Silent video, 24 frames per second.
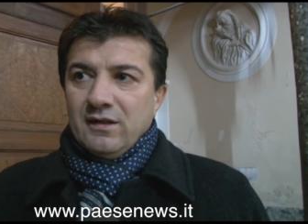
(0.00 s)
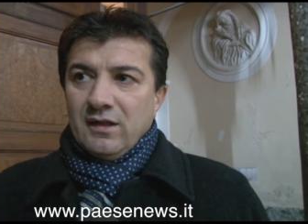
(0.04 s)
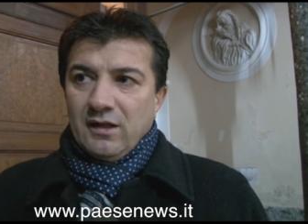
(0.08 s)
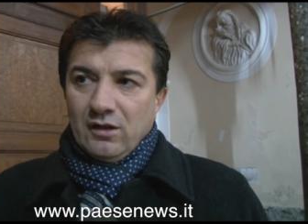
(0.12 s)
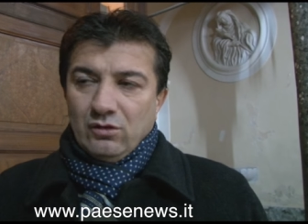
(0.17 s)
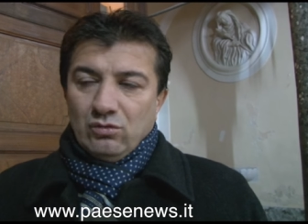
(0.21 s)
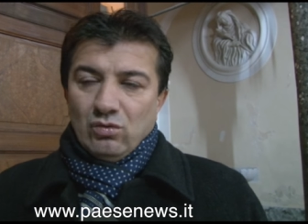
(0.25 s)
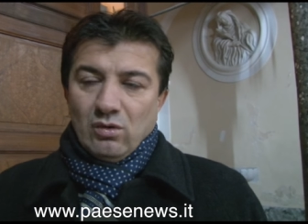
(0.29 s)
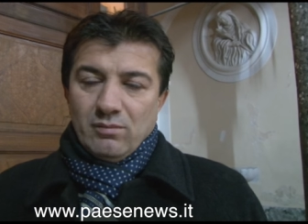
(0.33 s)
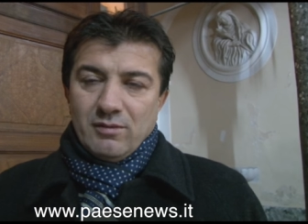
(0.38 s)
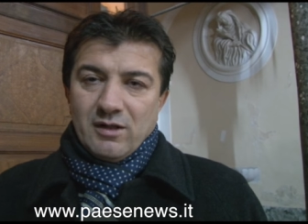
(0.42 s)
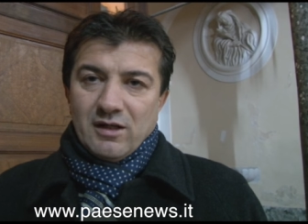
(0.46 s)

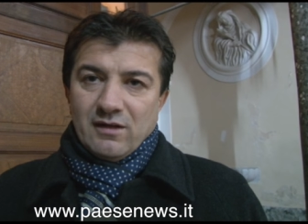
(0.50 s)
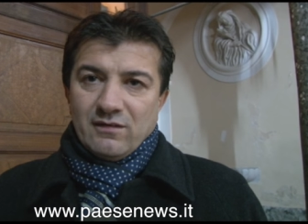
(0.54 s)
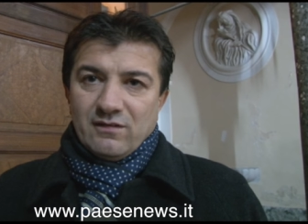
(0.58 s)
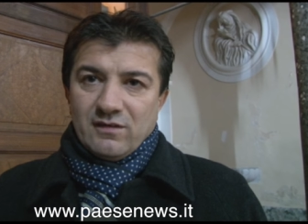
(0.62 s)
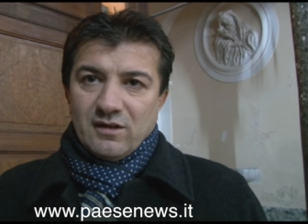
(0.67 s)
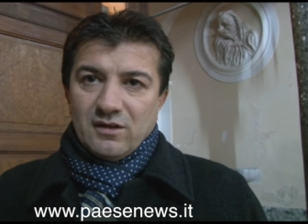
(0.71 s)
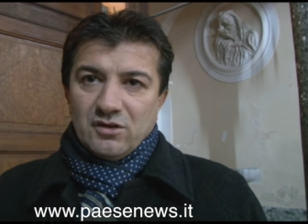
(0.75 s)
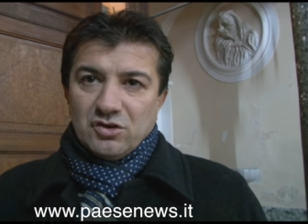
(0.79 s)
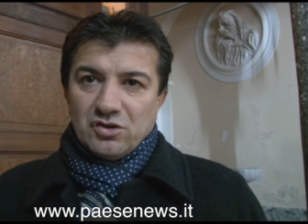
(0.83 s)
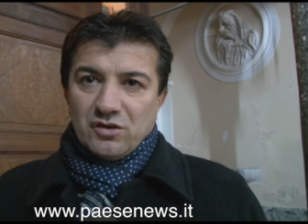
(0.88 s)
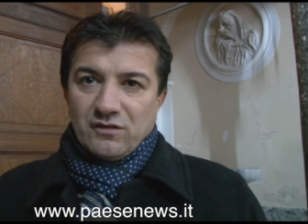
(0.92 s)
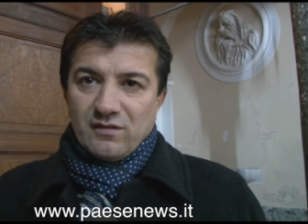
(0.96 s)
il
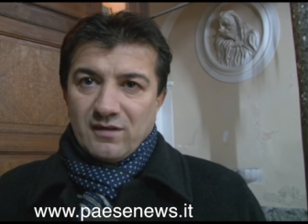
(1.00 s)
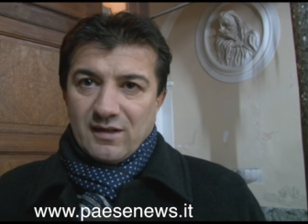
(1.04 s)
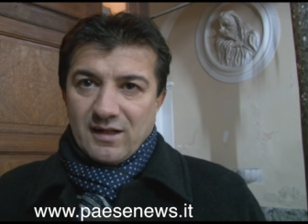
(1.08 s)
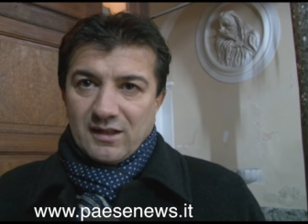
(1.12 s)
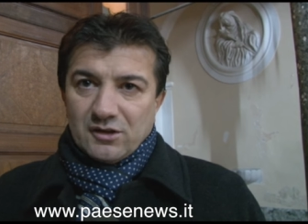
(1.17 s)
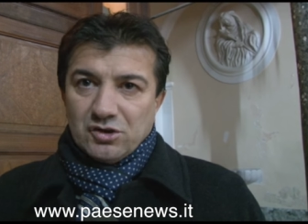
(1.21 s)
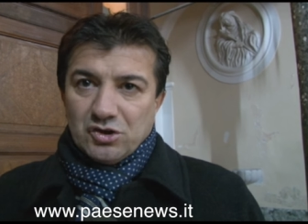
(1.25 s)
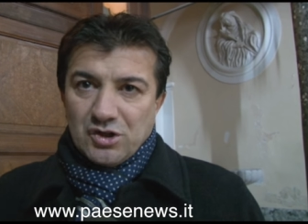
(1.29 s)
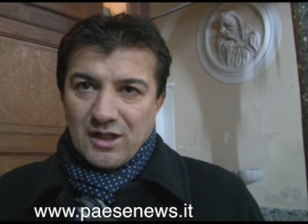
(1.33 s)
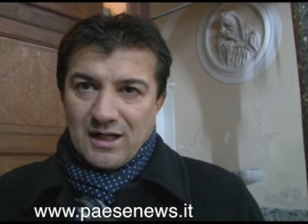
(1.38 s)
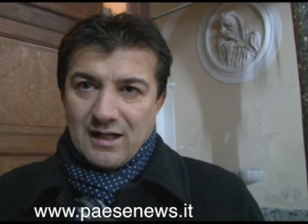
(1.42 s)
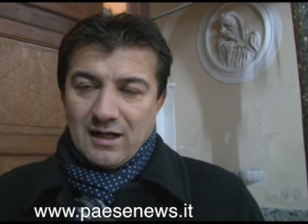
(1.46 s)
2016
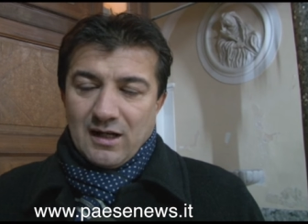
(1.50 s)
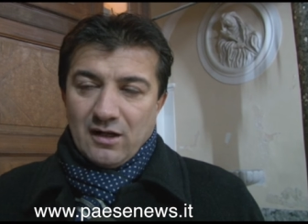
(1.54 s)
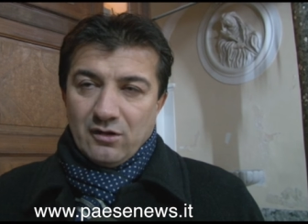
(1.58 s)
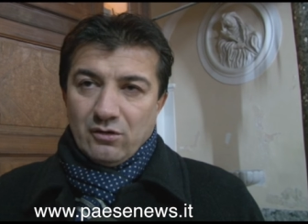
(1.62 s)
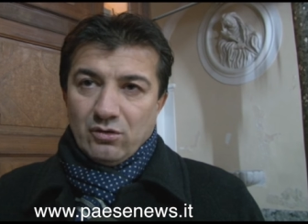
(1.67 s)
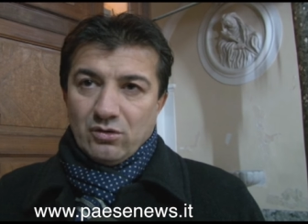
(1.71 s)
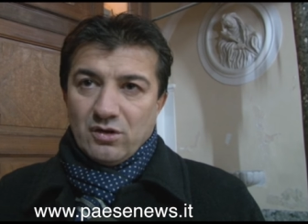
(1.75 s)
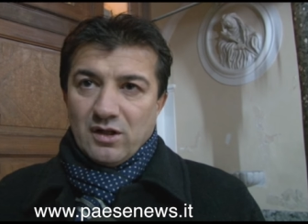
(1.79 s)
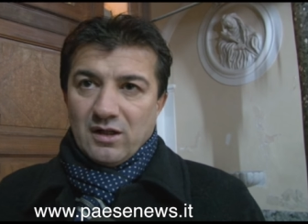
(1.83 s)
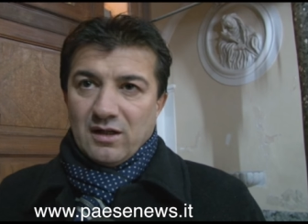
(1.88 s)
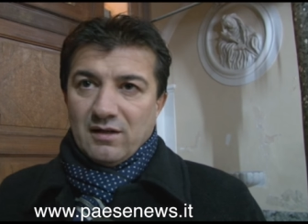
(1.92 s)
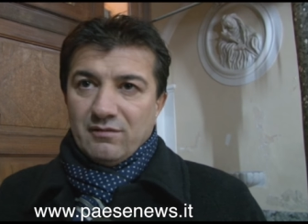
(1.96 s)
sarà già
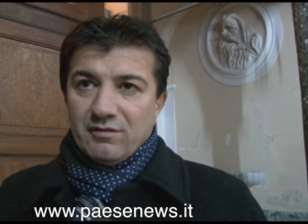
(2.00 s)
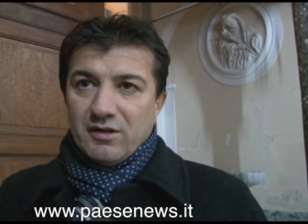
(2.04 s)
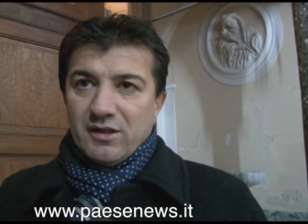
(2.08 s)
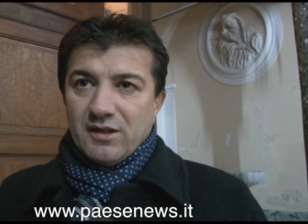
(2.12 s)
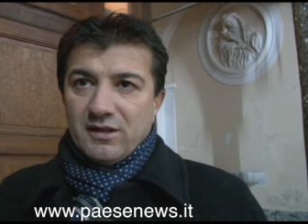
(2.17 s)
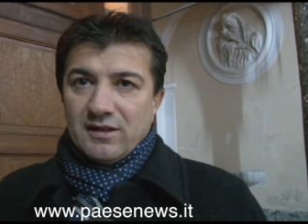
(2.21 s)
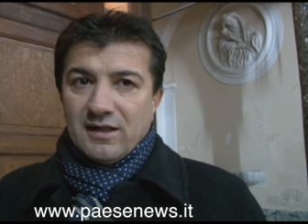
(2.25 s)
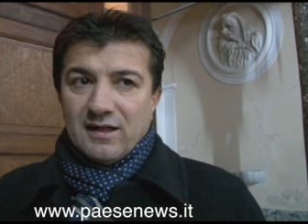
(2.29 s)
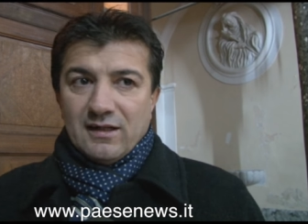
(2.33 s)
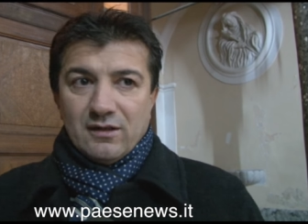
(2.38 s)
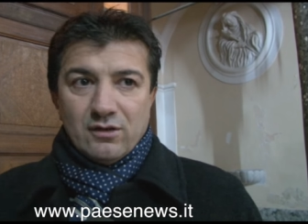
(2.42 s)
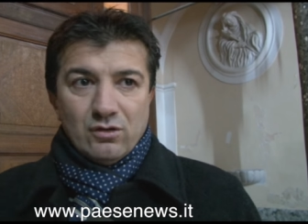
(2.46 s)
l'anno della
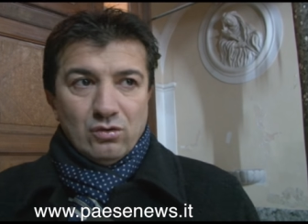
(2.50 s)
verità.